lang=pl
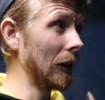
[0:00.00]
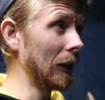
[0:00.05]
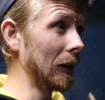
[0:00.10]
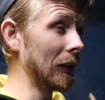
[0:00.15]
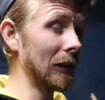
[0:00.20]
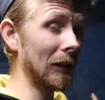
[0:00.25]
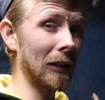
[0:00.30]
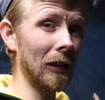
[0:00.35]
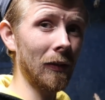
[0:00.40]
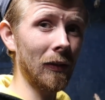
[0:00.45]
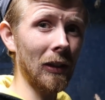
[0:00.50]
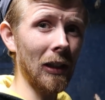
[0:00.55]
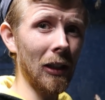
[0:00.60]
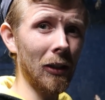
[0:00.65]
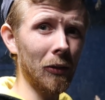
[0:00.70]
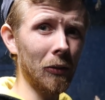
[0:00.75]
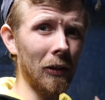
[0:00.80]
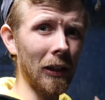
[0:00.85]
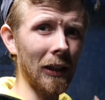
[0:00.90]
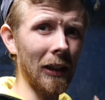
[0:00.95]
Y, ze
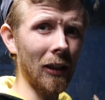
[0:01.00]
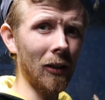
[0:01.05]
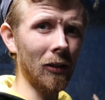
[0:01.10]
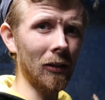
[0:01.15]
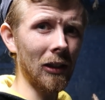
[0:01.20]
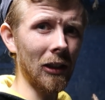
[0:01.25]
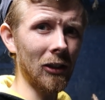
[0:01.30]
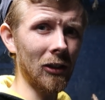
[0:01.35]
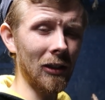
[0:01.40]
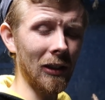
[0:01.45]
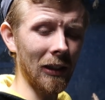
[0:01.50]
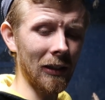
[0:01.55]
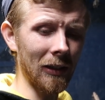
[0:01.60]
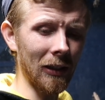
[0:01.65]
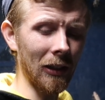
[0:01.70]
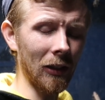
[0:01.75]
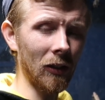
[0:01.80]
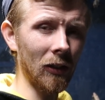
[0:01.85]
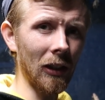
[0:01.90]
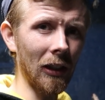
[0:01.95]
względu takiego też nie
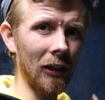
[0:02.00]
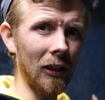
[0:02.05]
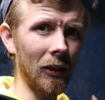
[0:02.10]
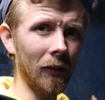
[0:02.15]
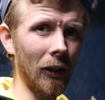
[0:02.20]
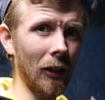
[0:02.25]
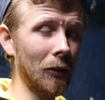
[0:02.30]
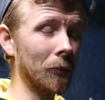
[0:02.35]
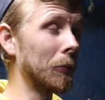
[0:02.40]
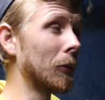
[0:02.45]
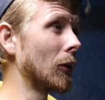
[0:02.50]
chcę tego nagrywać,